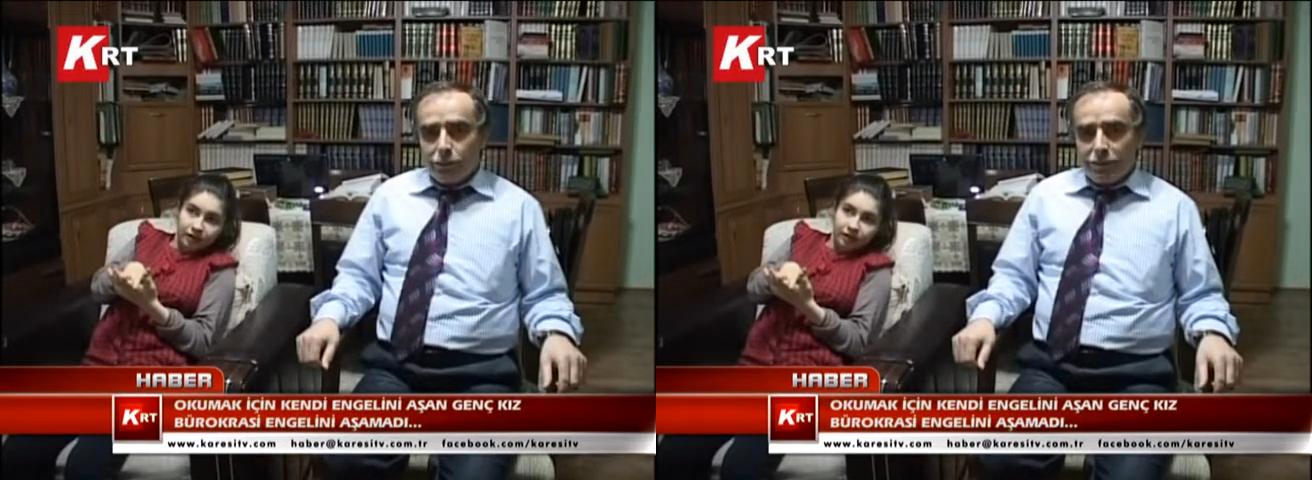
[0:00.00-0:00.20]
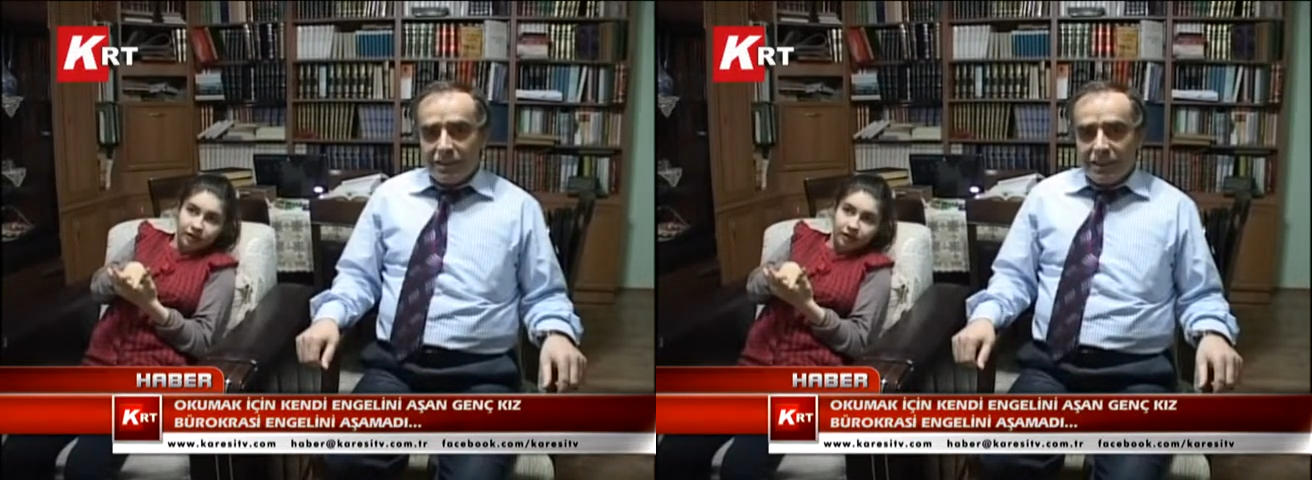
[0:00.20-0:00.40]

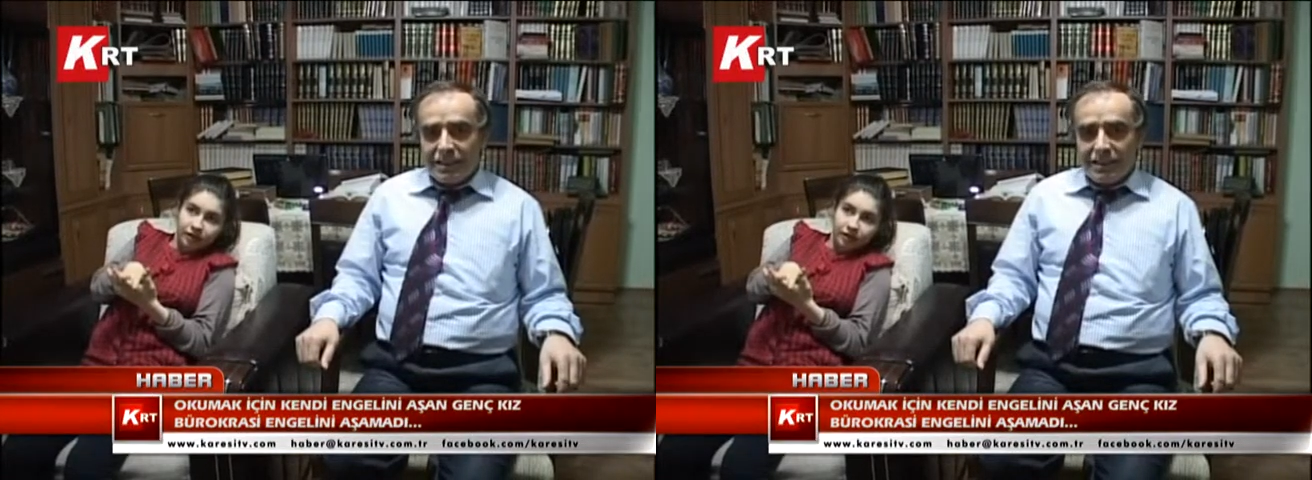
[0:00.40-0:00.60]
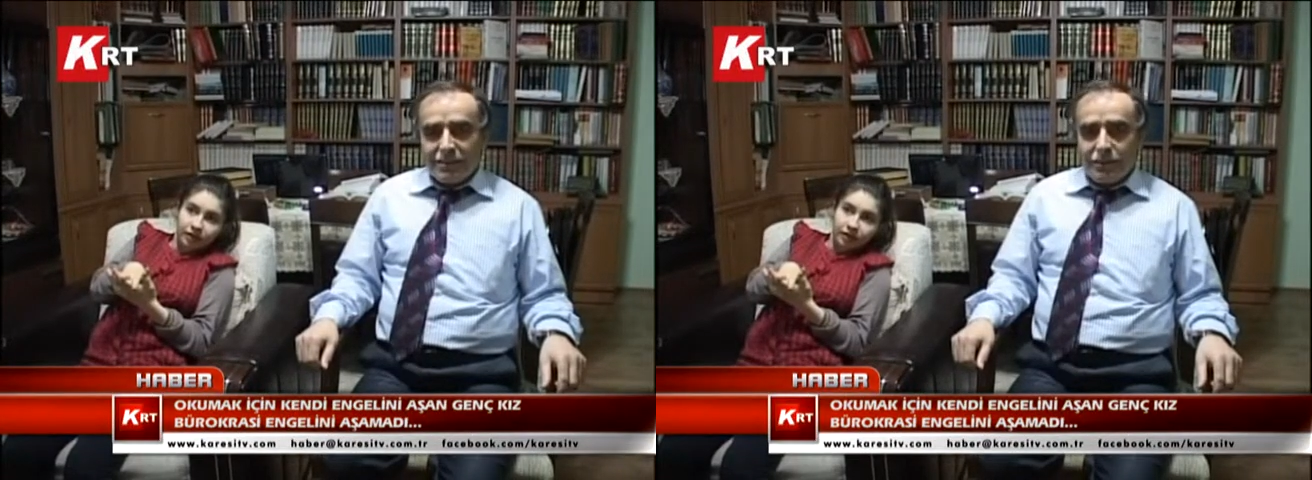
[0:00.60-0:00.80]
Okulu
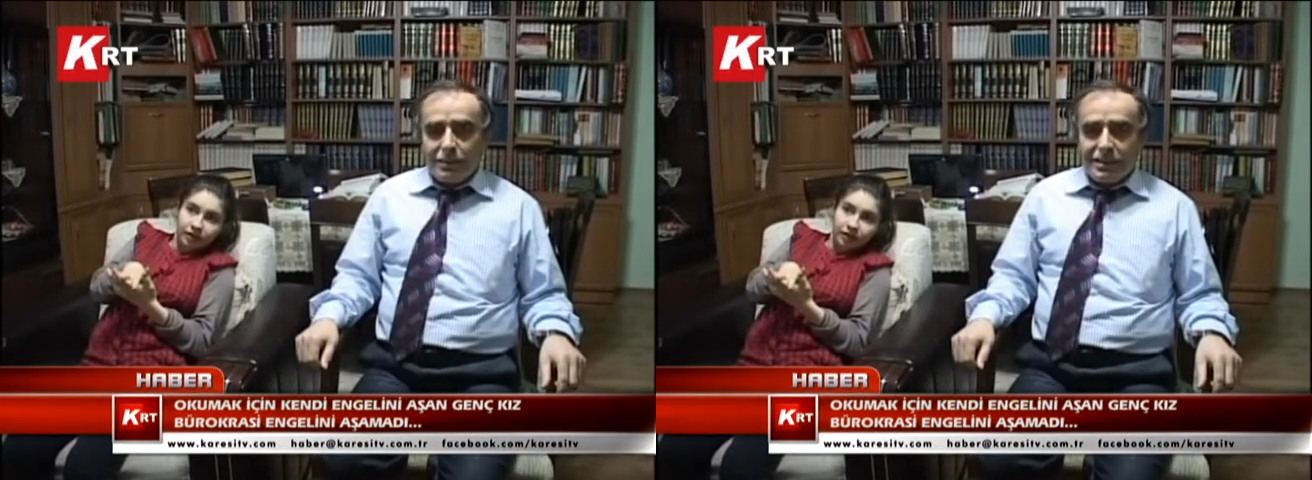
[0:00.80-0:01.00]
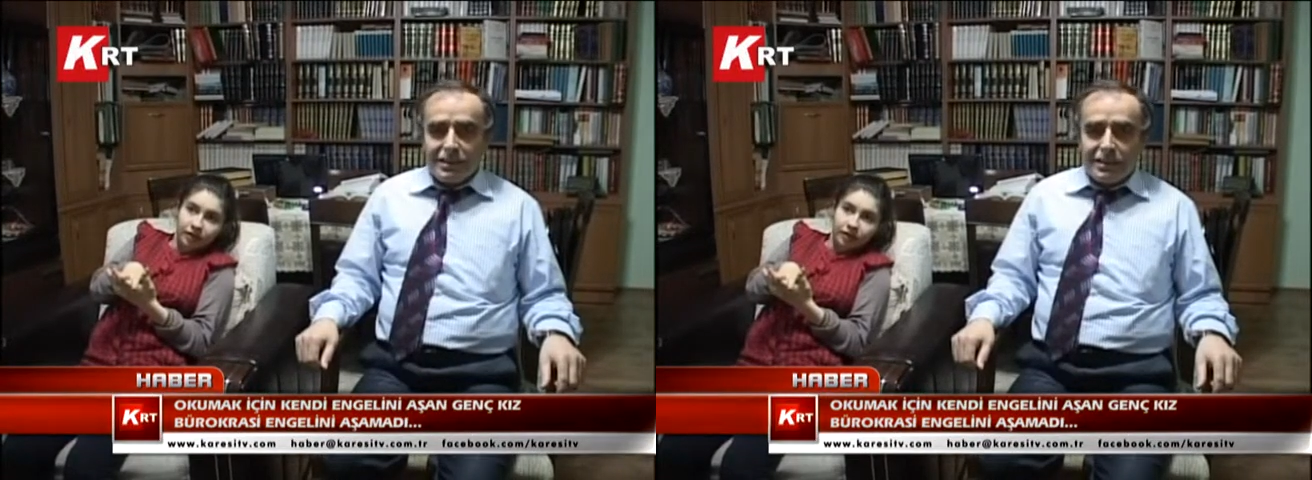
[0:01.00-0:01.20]
8.
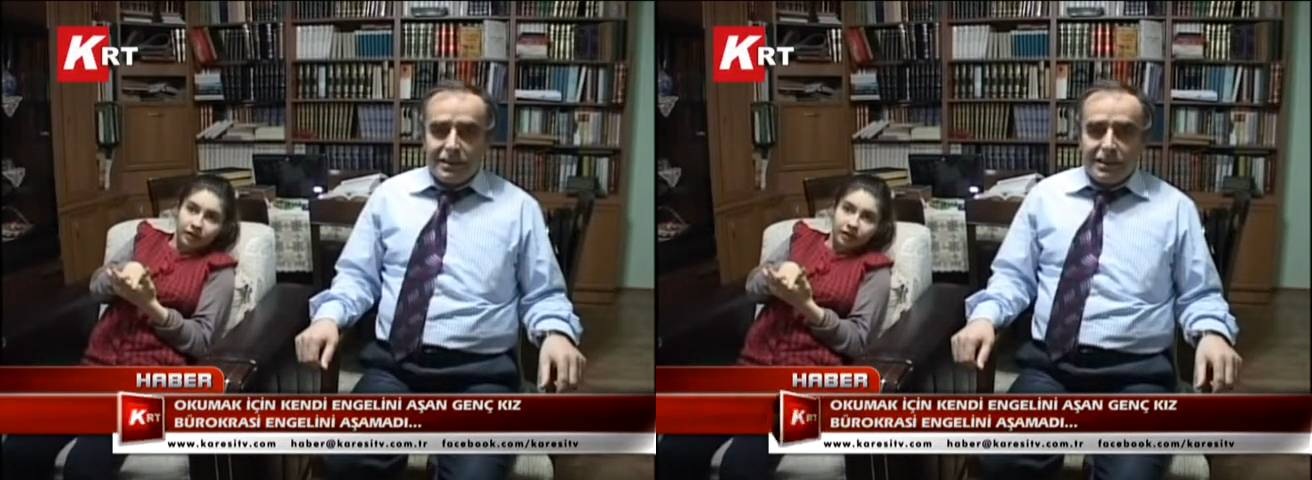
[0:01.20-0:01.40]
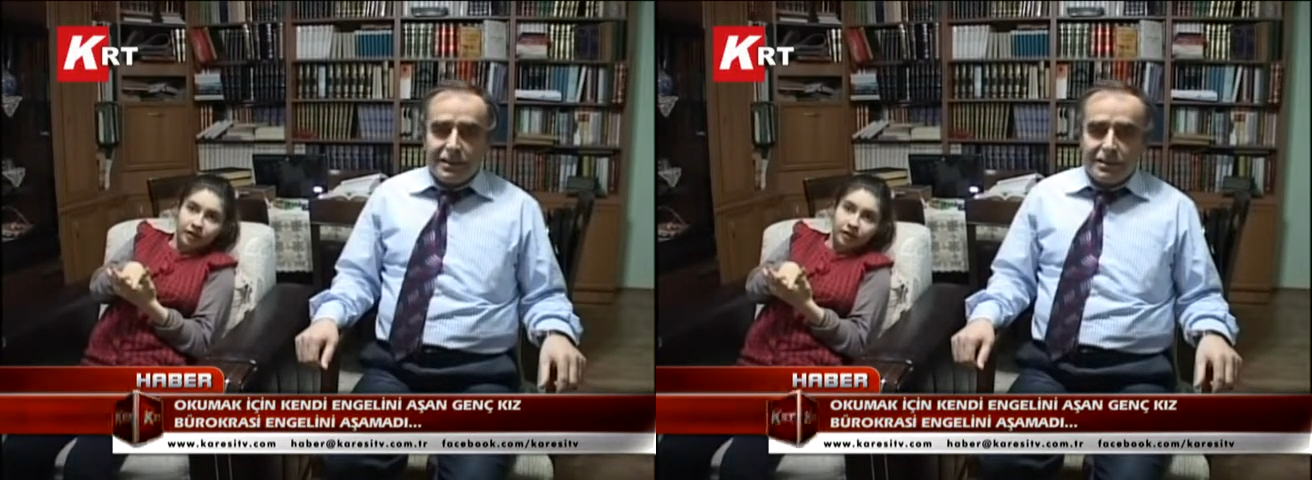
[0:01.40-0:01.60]
sınıfı
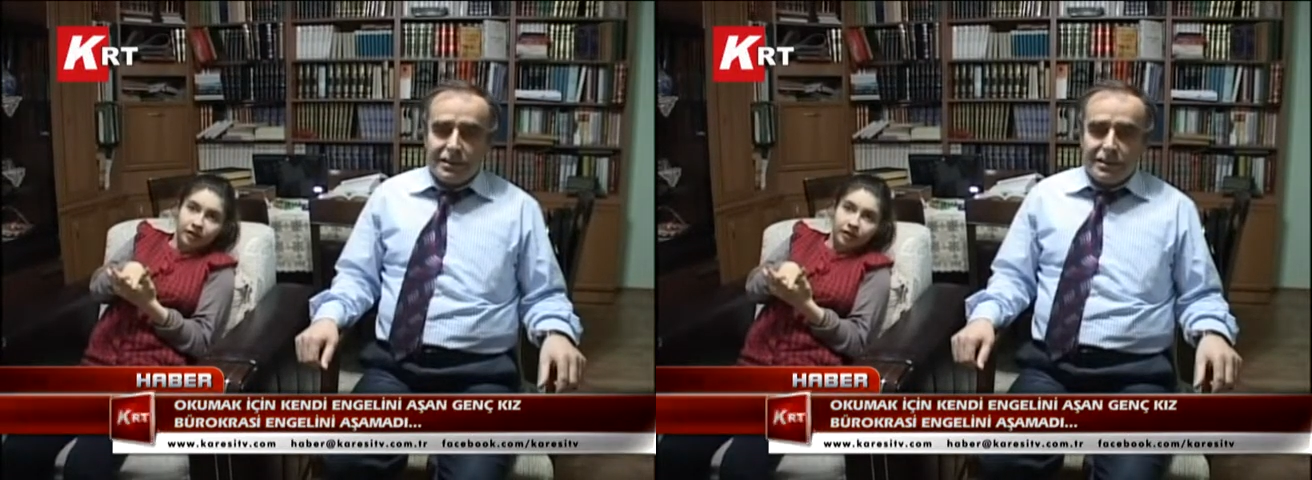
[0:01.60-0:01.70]
bitirdik.